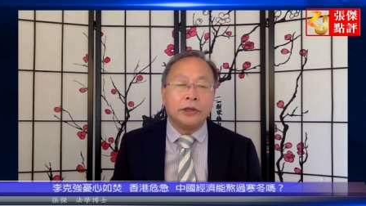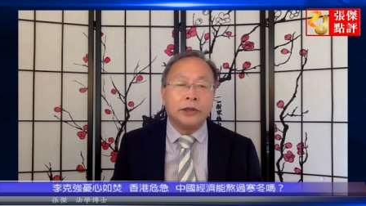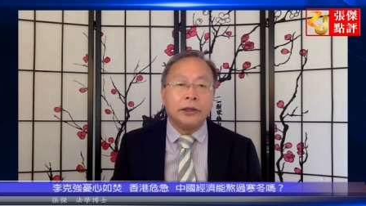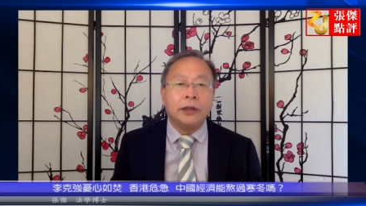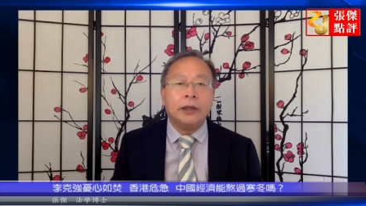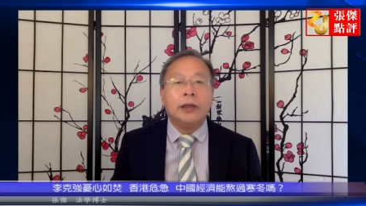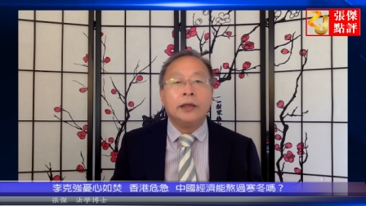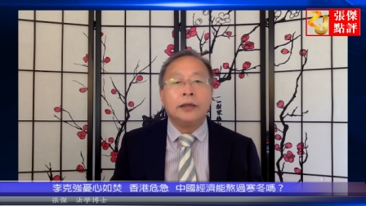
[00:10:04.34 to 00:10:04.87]
议
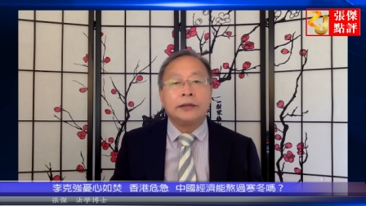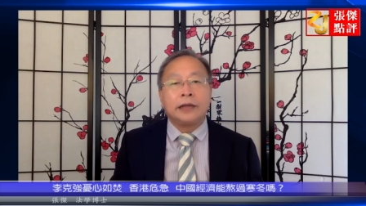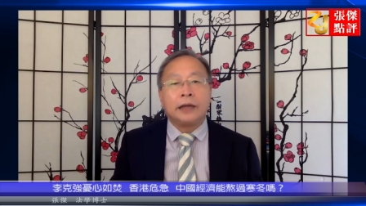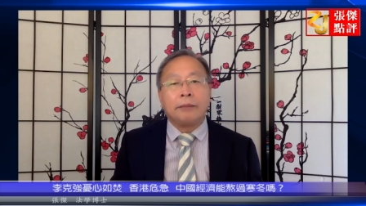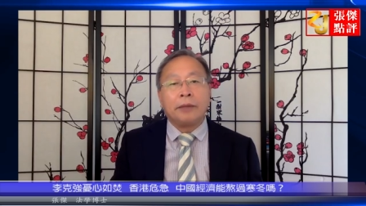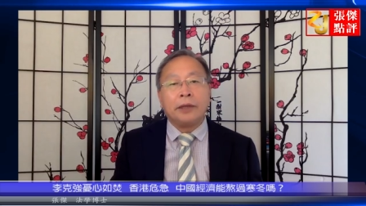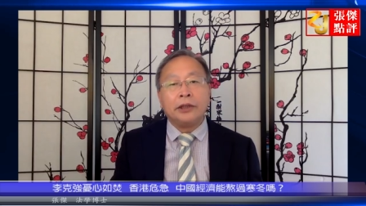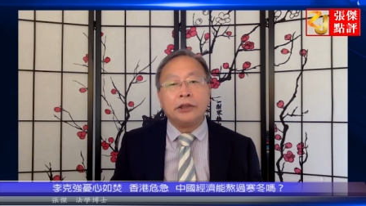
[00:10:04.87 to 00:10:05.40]
在
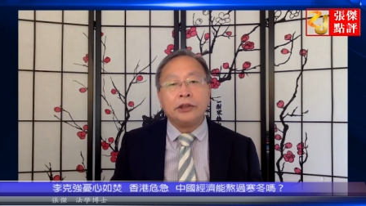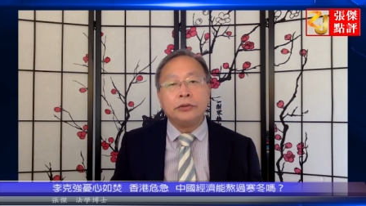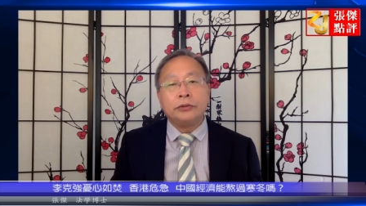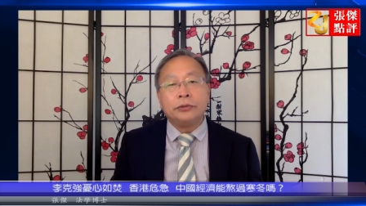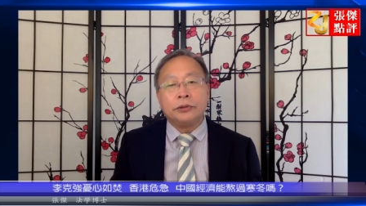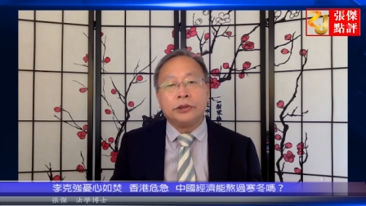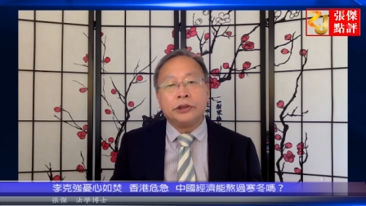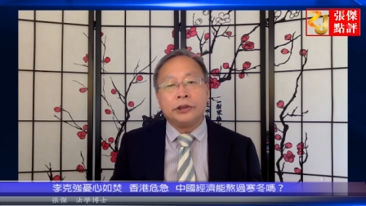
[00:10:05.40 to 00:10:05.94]
北京
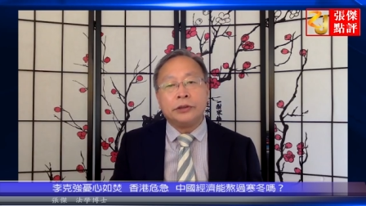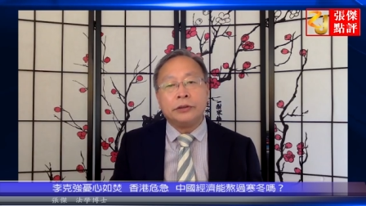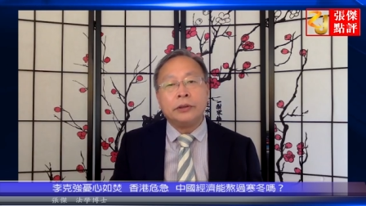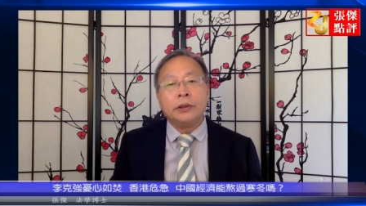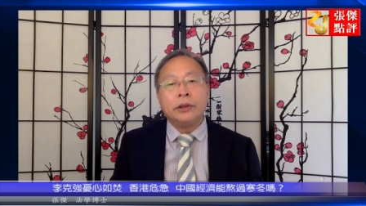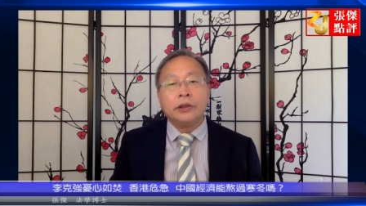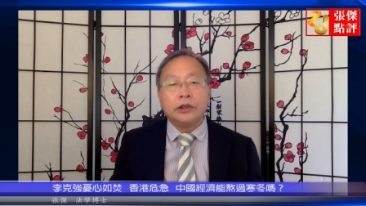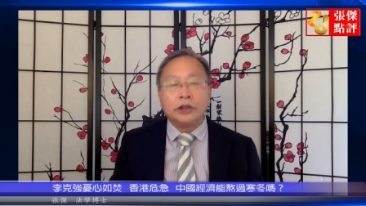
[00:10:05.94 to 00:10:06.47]
举行，
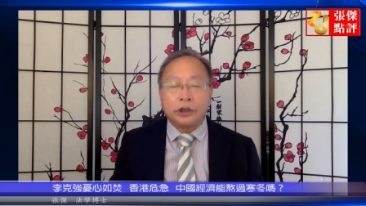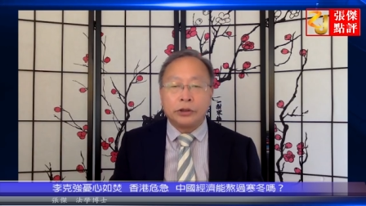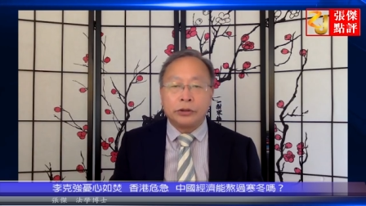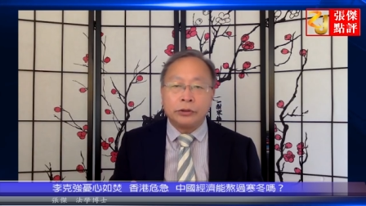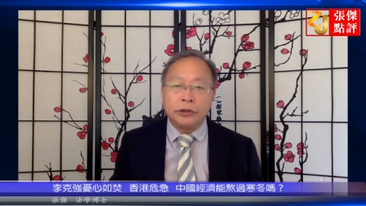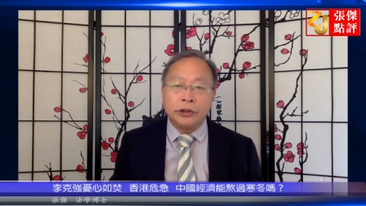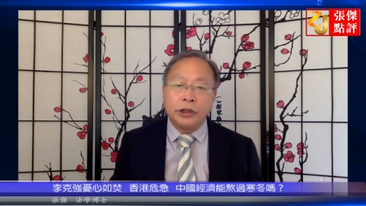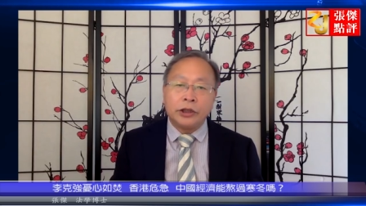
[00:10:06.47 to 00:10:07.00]
其
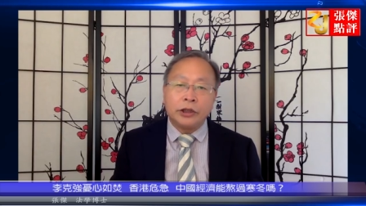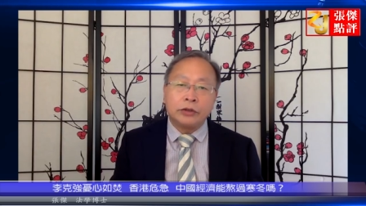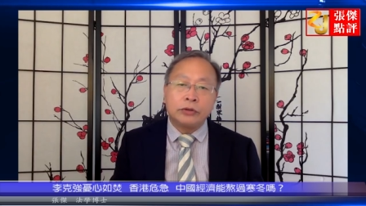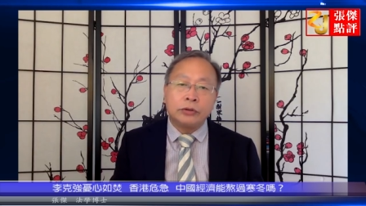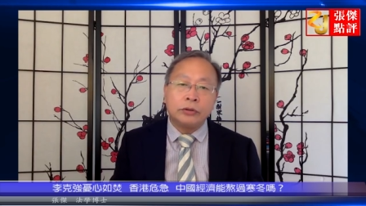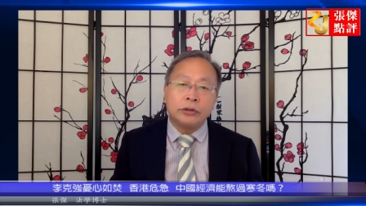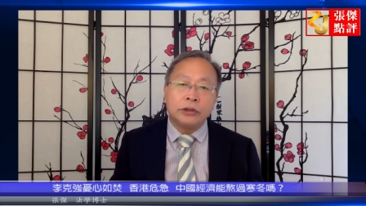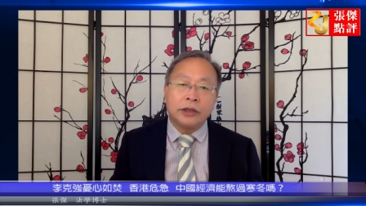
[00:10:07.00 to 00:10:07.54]
中一个
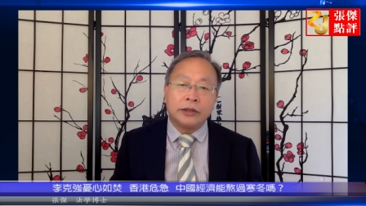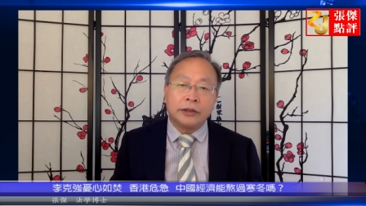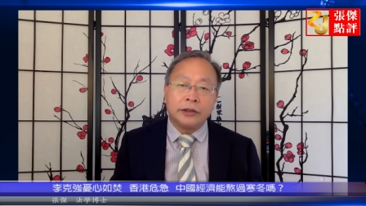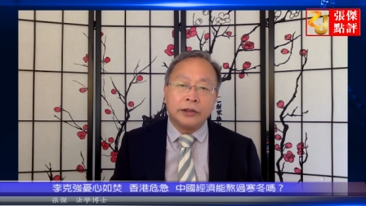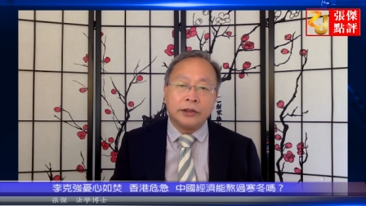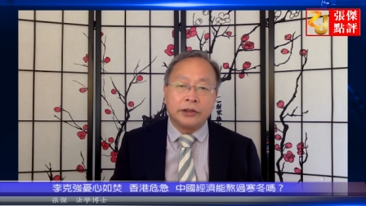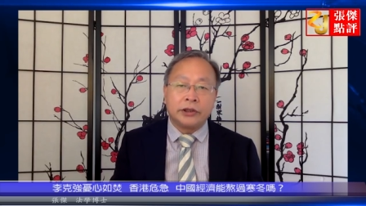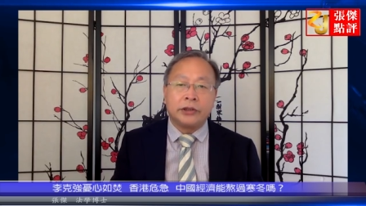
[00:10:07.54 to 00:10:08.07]
重要的
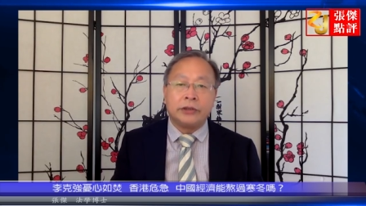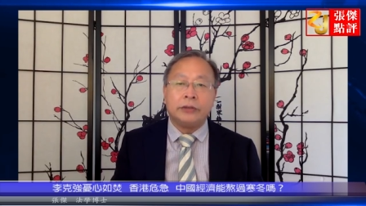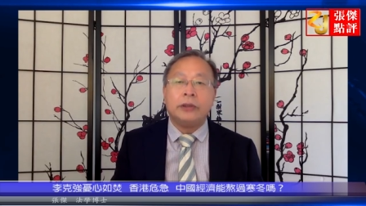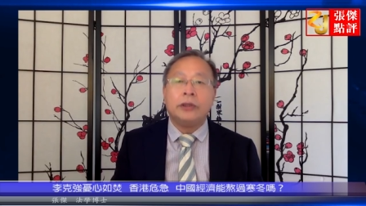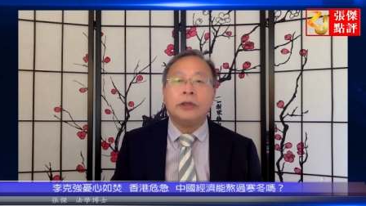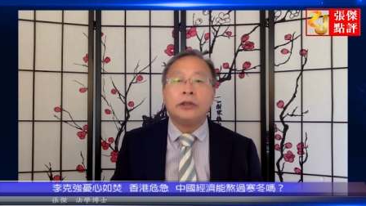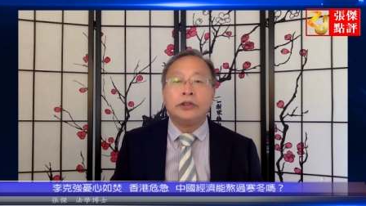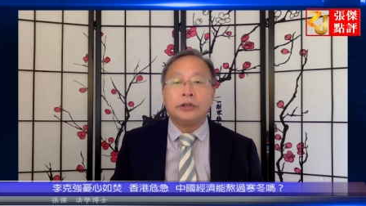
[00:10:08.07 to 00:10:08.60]
议程
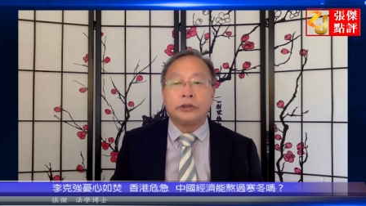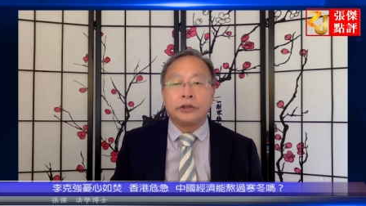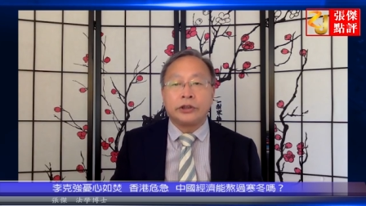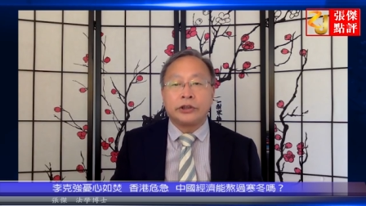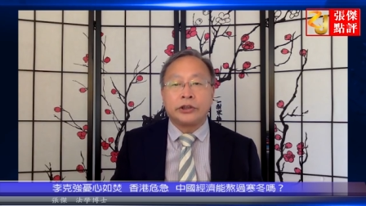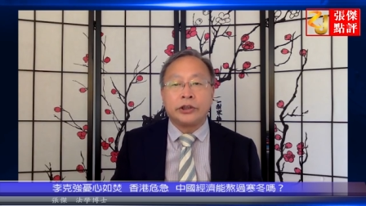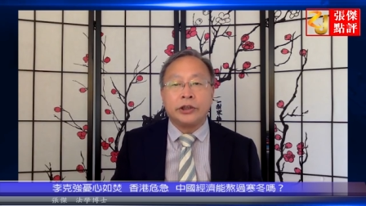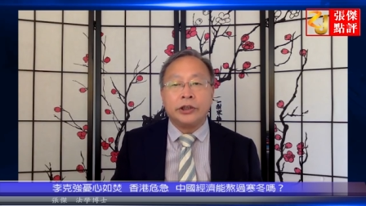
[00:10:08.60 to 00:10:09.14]
就是
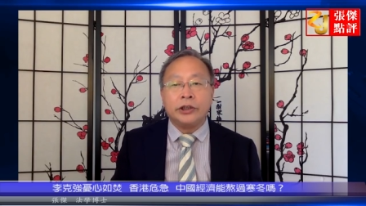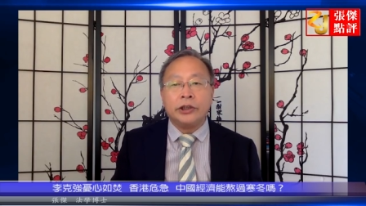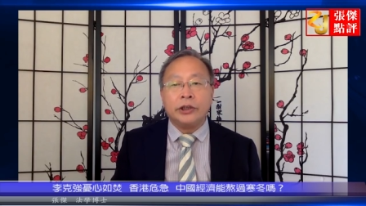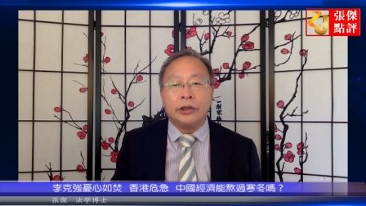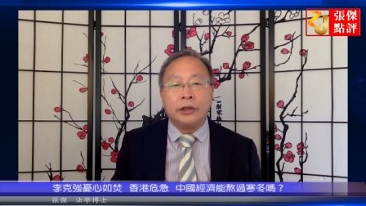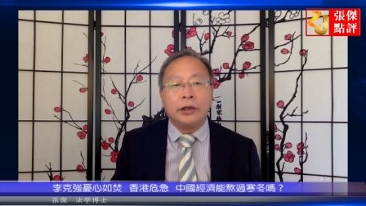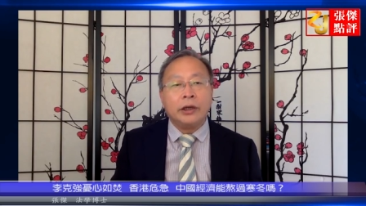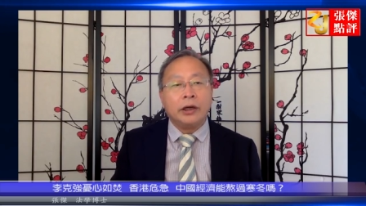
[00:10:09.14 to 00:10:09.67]
审
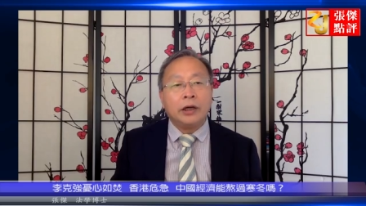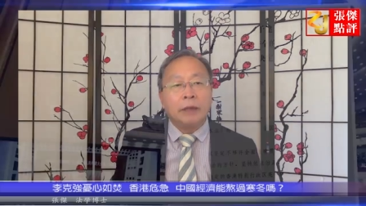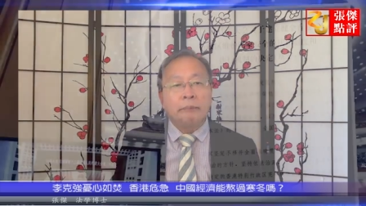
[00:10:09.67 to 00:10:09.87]
议和